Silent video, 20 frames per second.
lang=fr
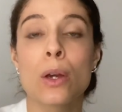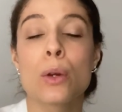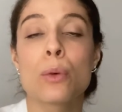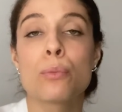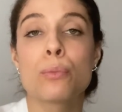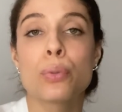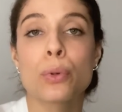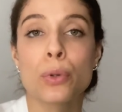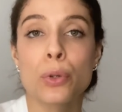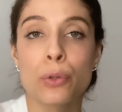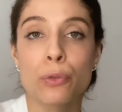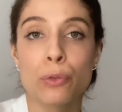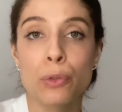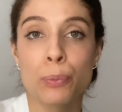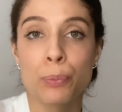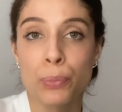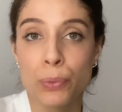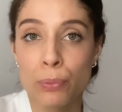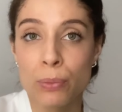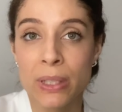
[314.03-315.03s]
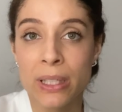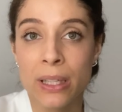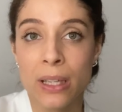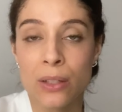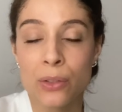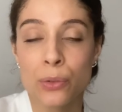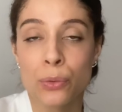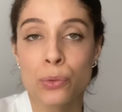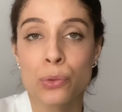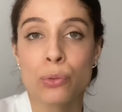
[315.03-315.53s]
pour que vos
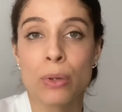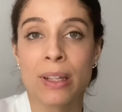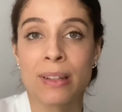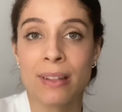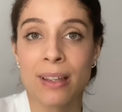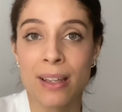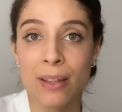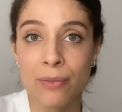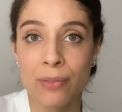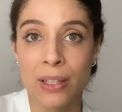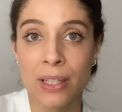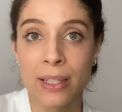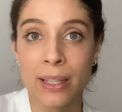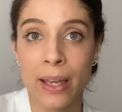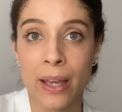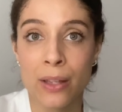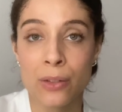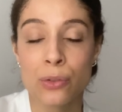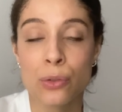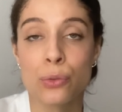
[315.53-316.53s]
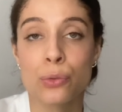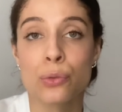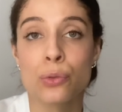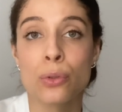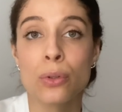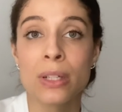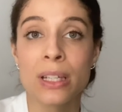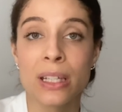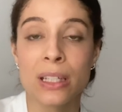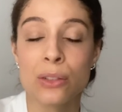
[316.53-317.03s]
publications soient efficaces sur
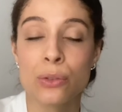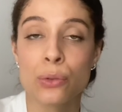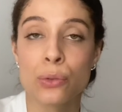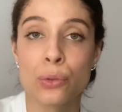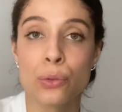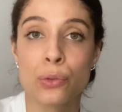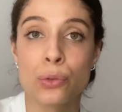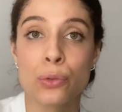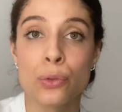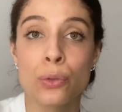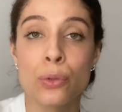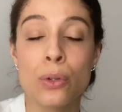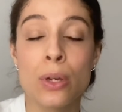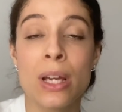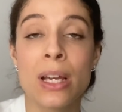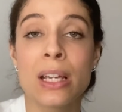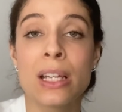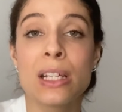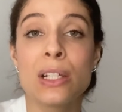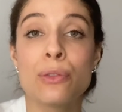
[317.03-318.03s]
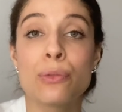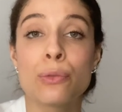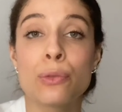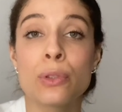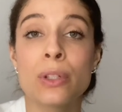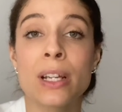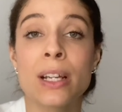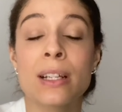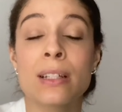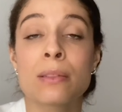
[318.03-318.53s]
les réseaux sociaux, il faut
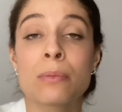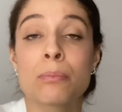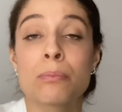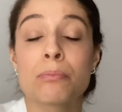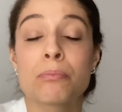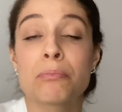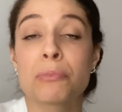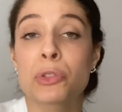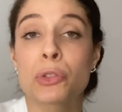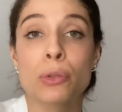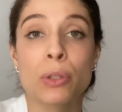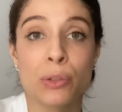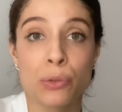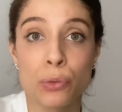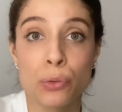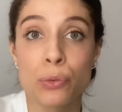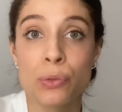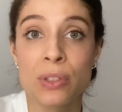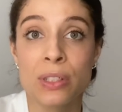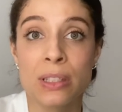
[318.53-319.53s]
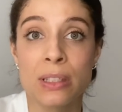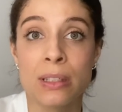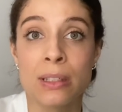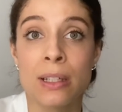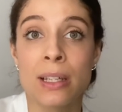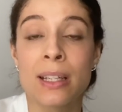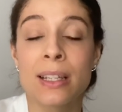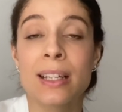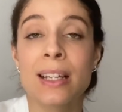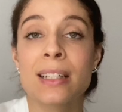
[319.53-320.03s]
qu'elles soient utiles,
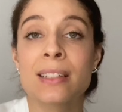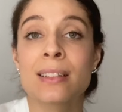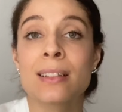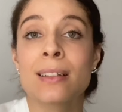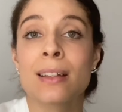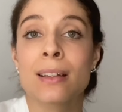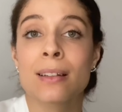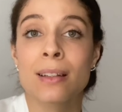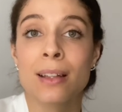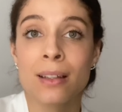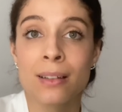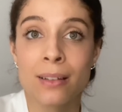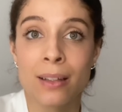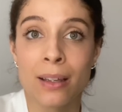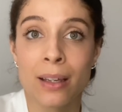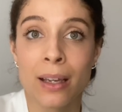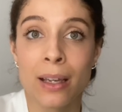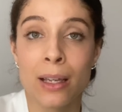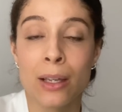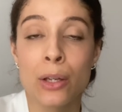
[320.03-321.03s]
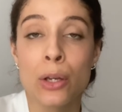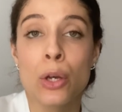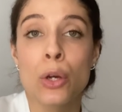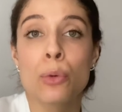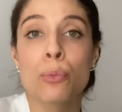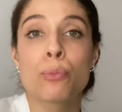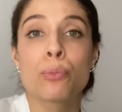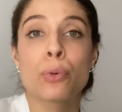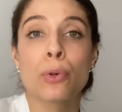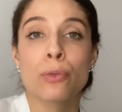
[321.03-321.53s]
qu'elles aient un intérêt
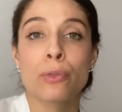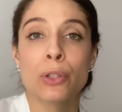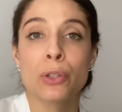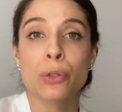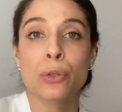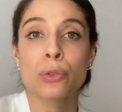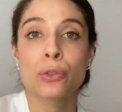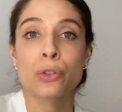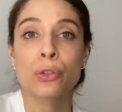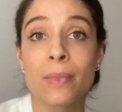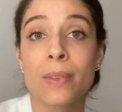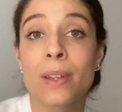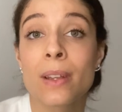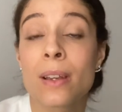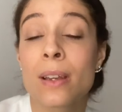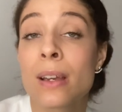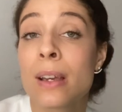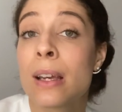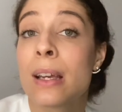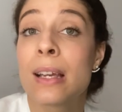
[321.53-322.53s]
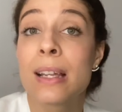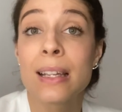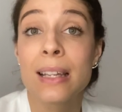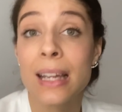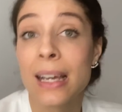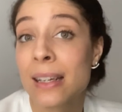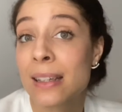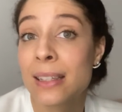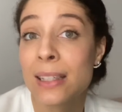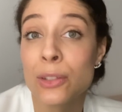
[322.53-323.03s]
pour votre audience. La
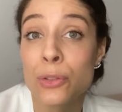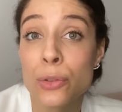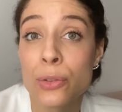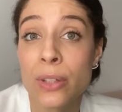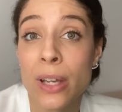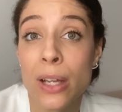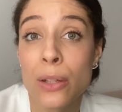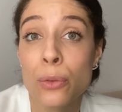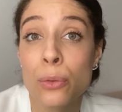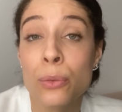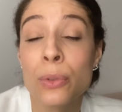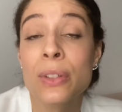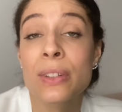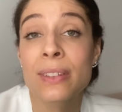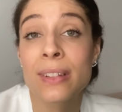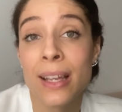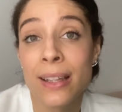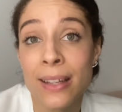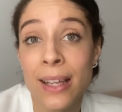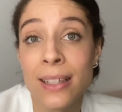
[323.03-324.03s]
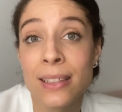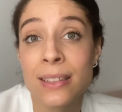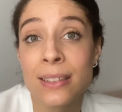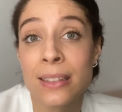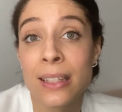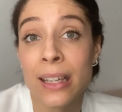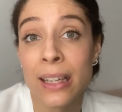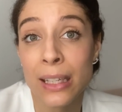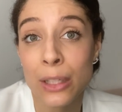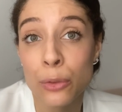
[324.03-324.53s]
clé, ce sera donc d'analyser
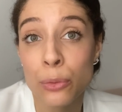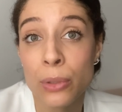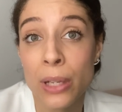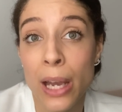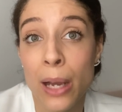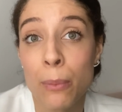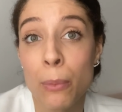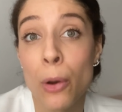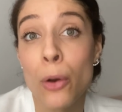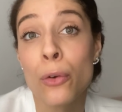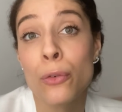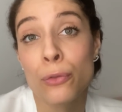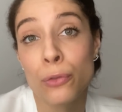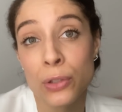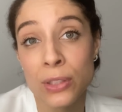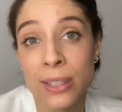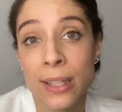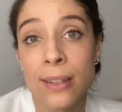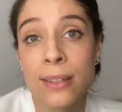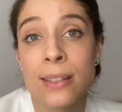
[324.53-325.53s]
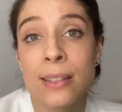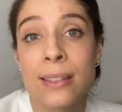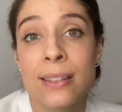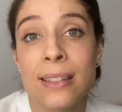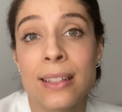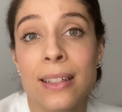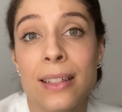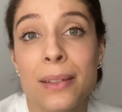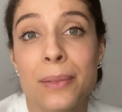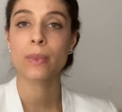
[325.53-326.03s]
régulièrement vos
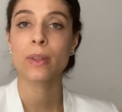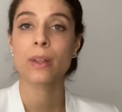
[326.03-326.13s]
statistiques.